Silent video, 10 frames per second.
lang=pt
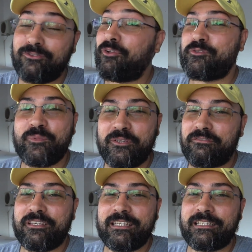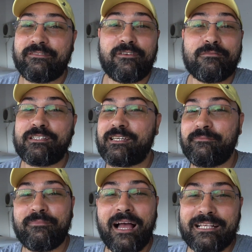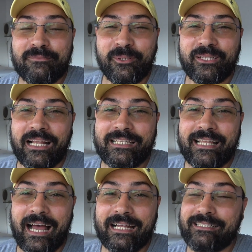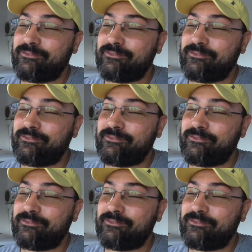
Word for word: em 2020 vamos ser mais brutalidade.